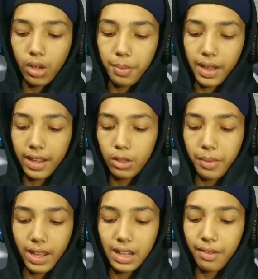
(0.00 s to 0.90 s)
ஸோ இப்போ
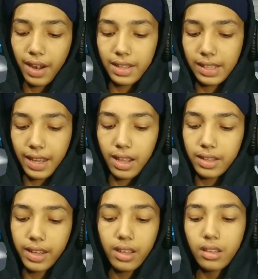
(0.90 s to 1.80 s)
எதுவுமே இல்லை வேலை
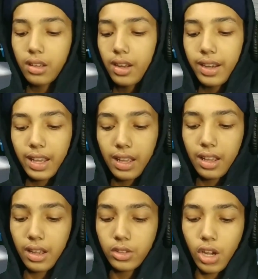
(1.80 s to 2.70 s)
செய்யாது
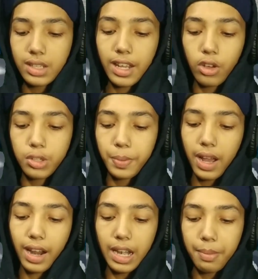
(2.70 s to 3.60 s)
நீங்கள் ஜாய்ஸ்டிக் யூஸ்
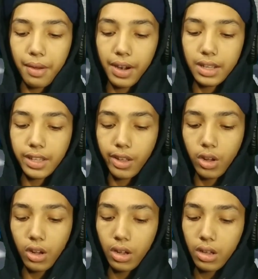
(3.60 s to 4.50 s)
பண்ணால் கண்டிப்பாக வேலை
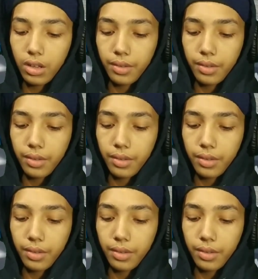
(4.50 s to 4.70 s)
செய்யும்